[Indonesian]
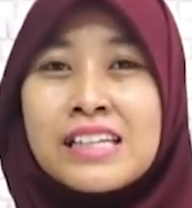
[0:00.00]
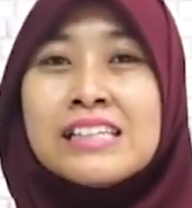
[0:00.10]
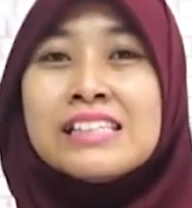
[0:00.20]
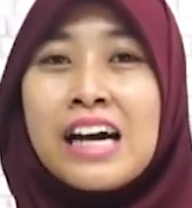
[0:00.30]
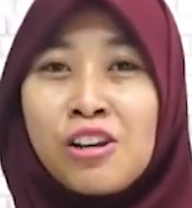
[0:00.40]

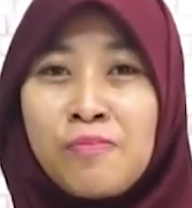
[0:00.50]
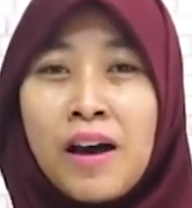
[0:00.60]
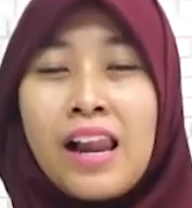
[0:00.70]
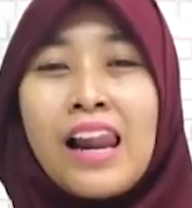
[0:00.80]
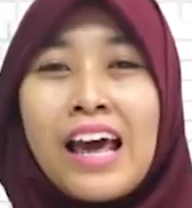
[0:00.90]
Dan jangan
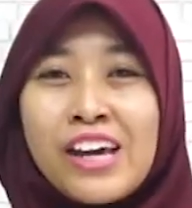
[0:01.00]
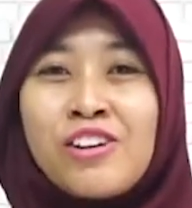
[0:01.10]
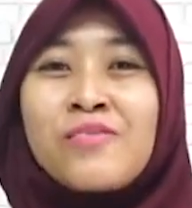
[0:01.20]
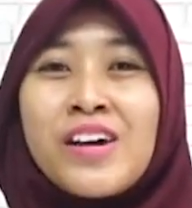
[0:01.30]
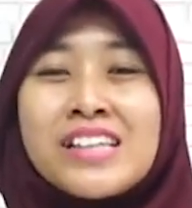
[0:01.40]
lupa like,
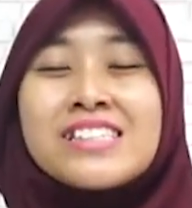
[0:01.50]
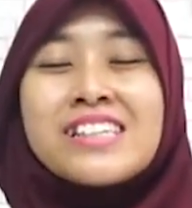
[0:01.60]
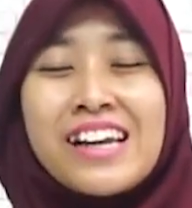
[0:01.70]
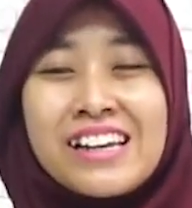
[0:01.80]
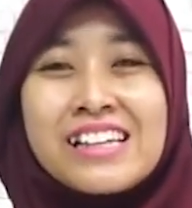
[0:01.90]
comment, share,